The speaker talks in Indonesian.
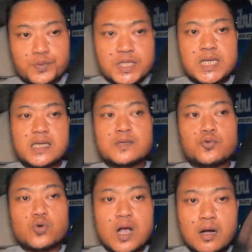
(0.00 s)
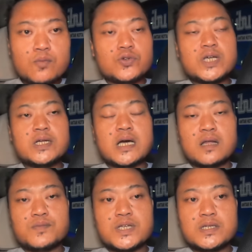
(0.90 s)
bisa dibuka kemudian
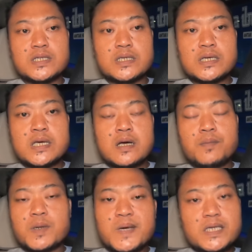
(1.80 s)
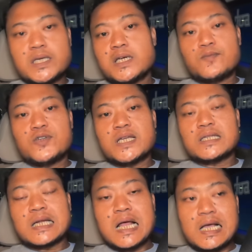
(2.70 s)
dalamnya diperbaiki kemudian
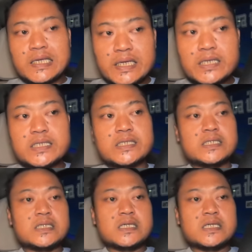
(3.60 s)
terakhir di